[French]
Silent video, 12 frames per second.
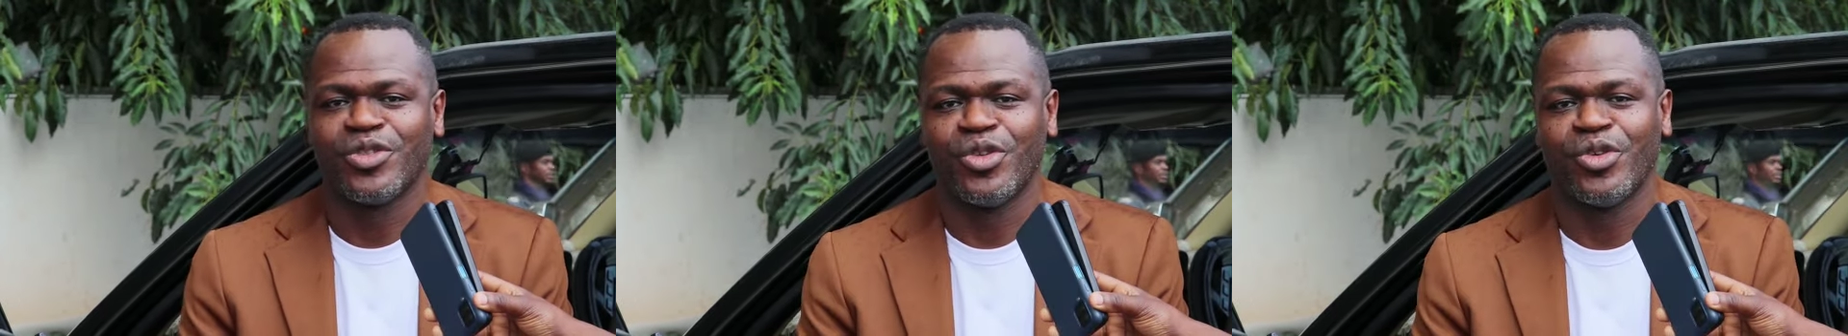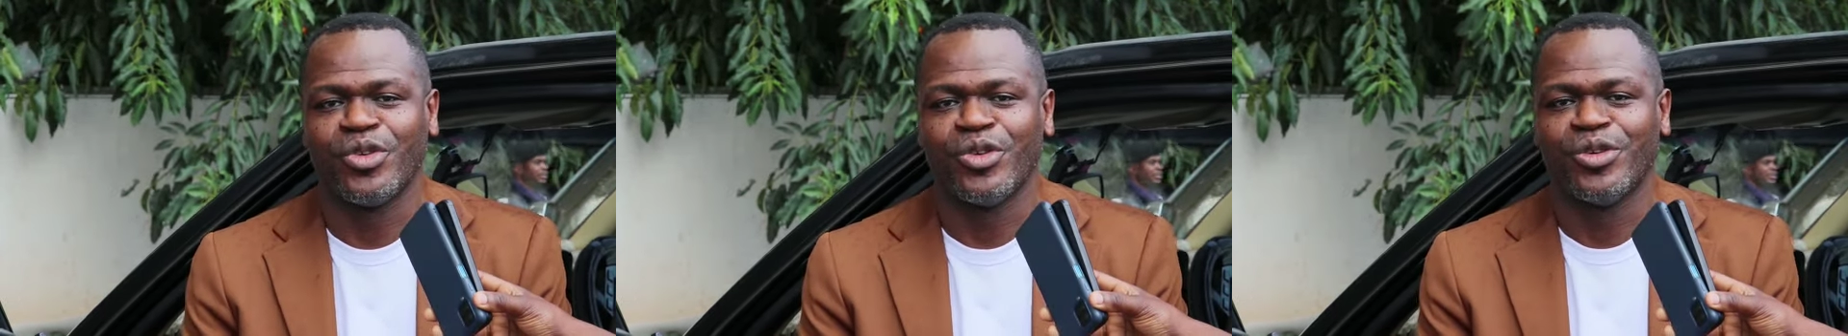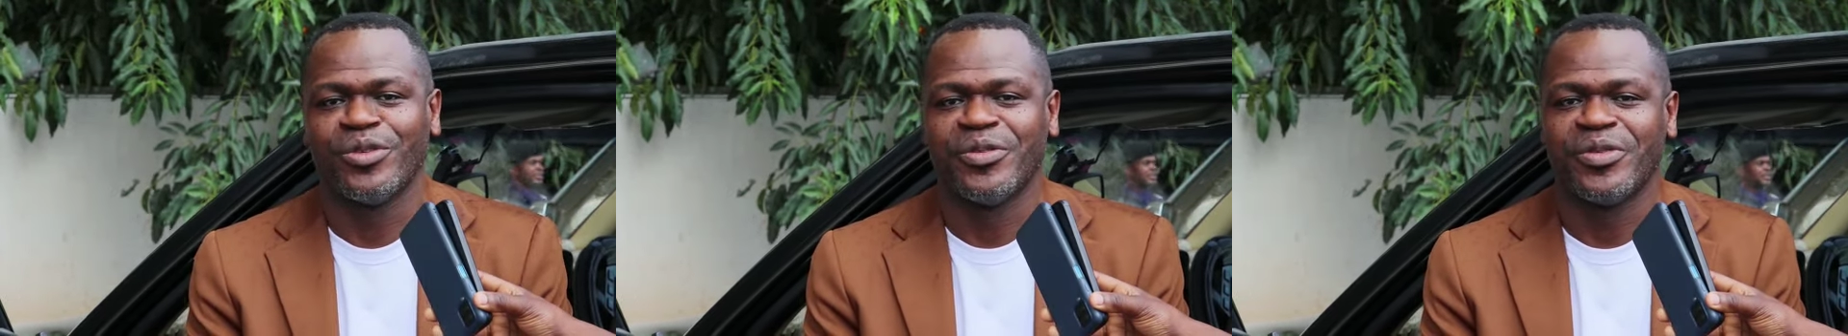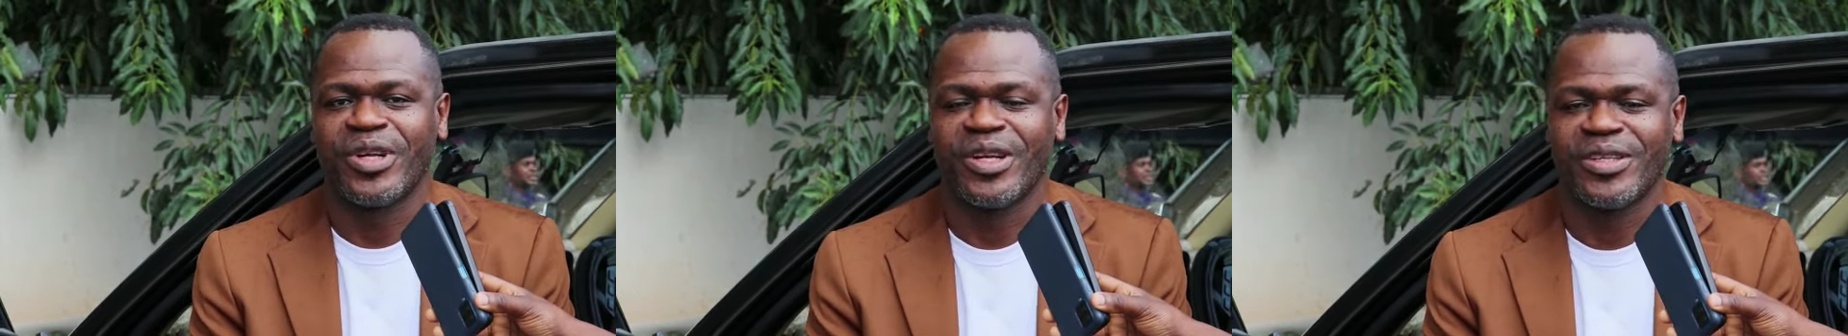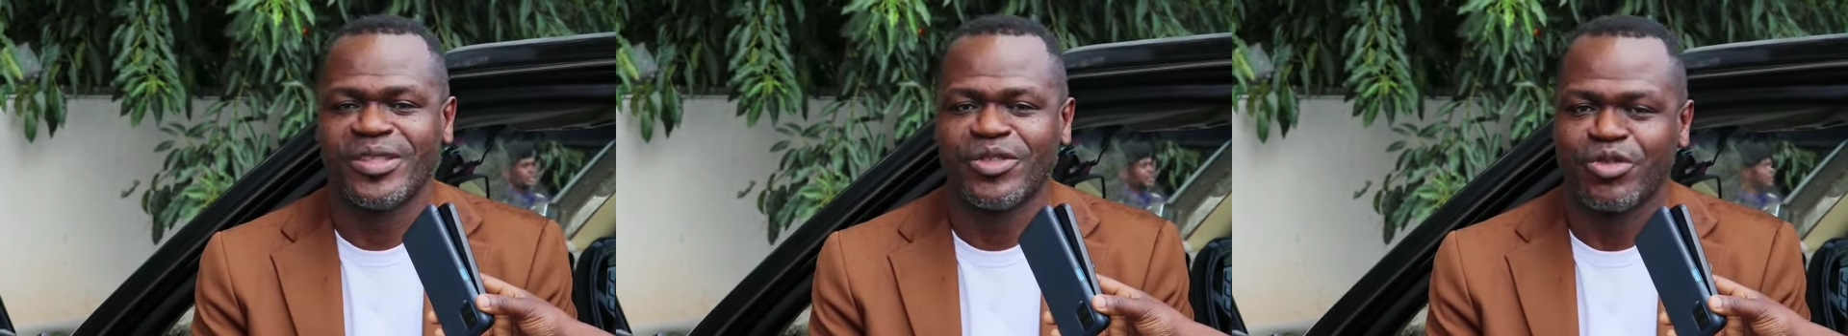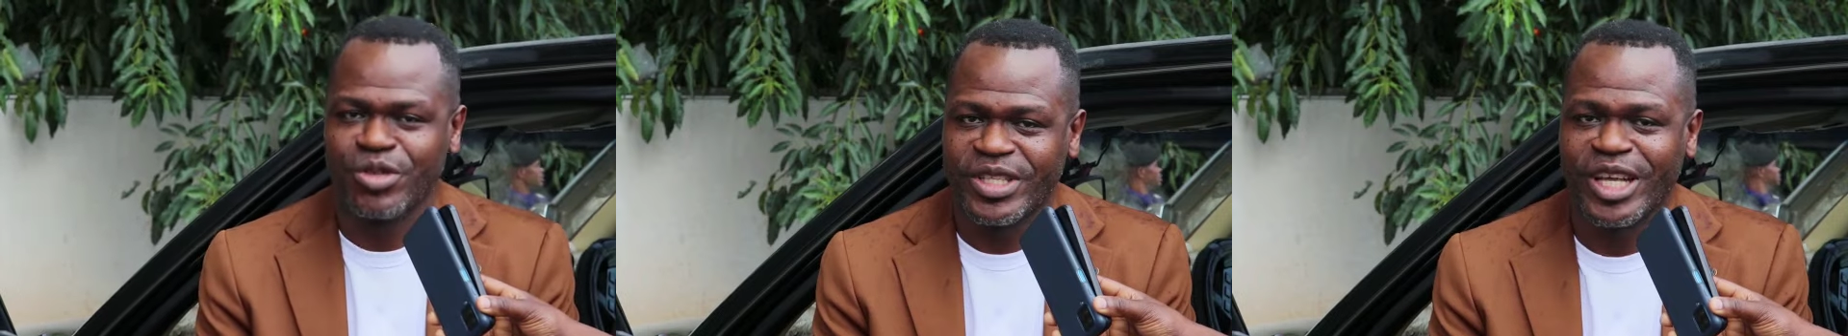de,
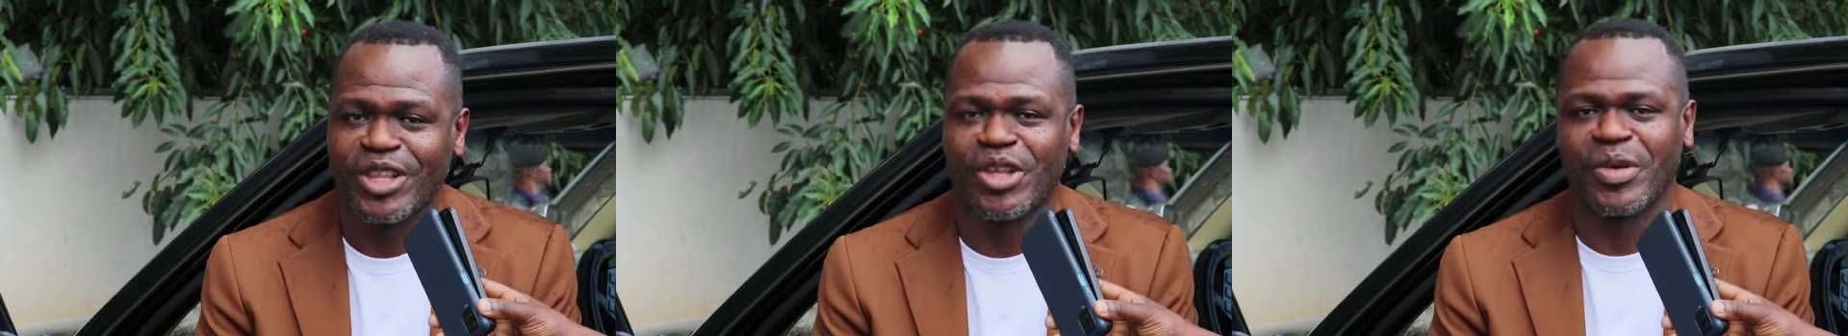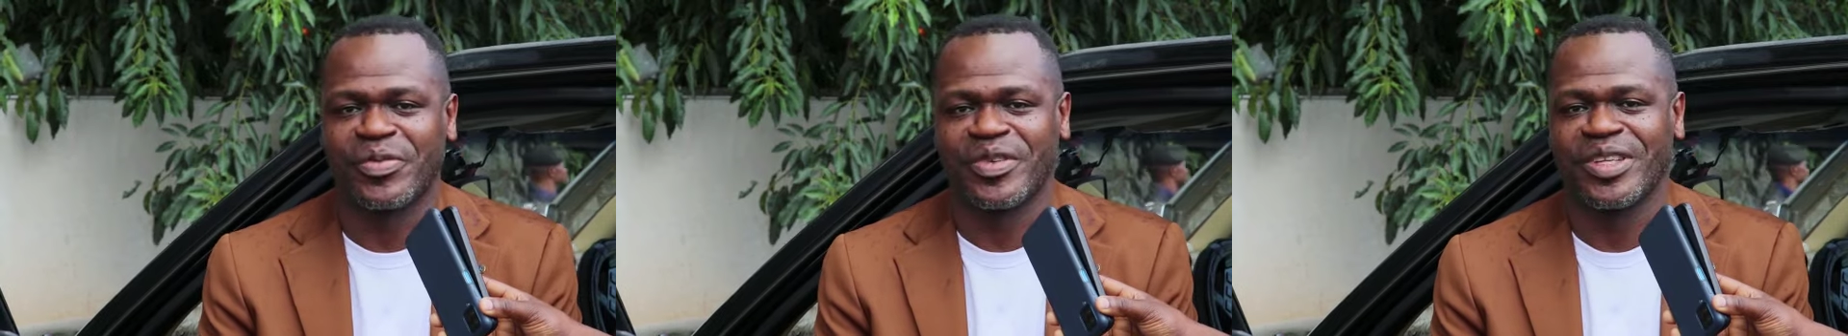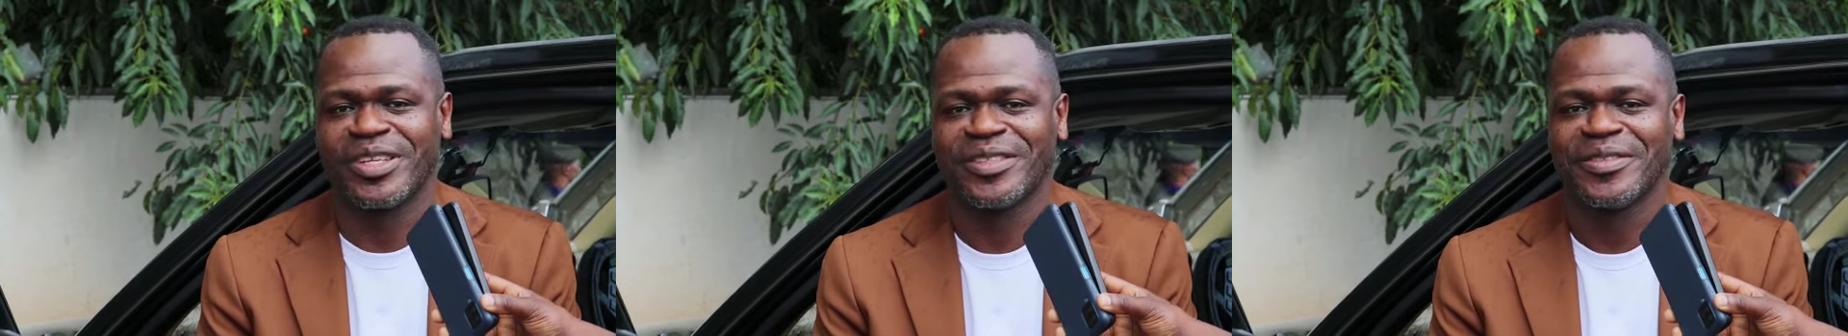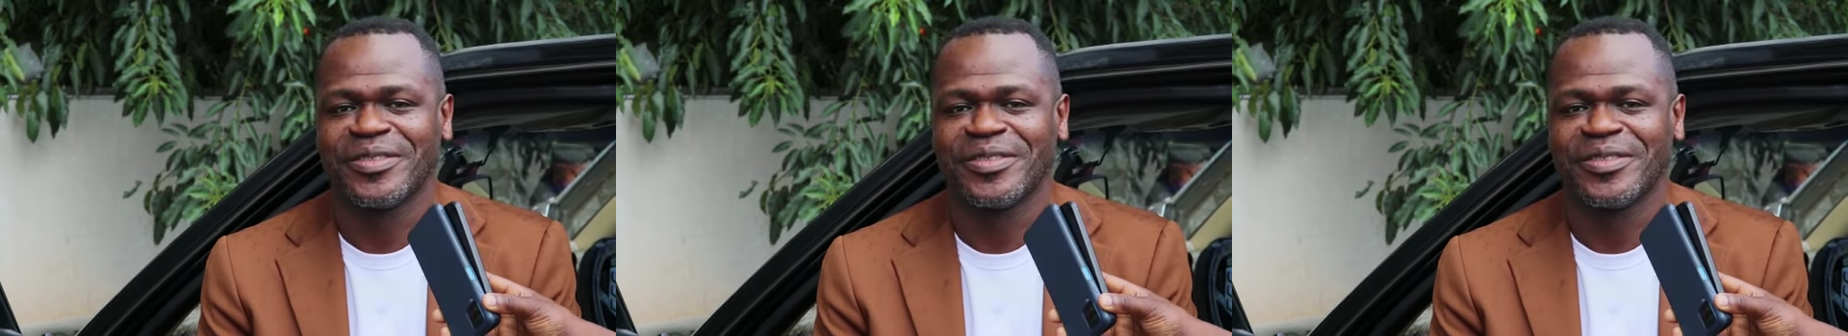du secteur ville.